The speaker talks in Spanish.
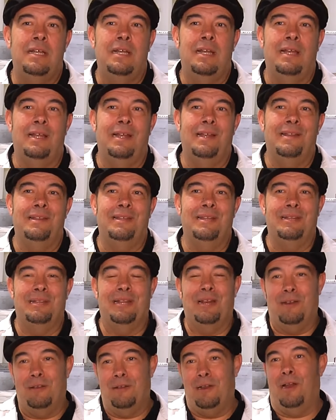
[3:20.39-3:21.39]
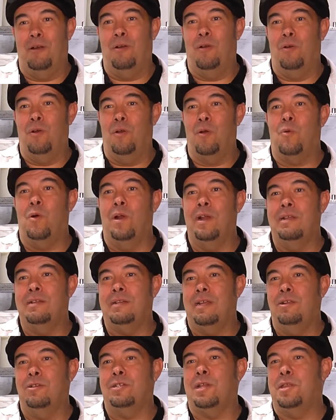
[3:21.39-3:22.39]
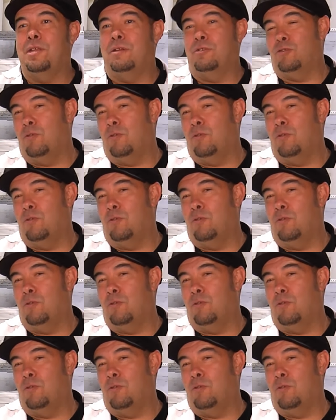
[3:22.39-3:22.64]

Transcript: Eh, los cuales ellos hacen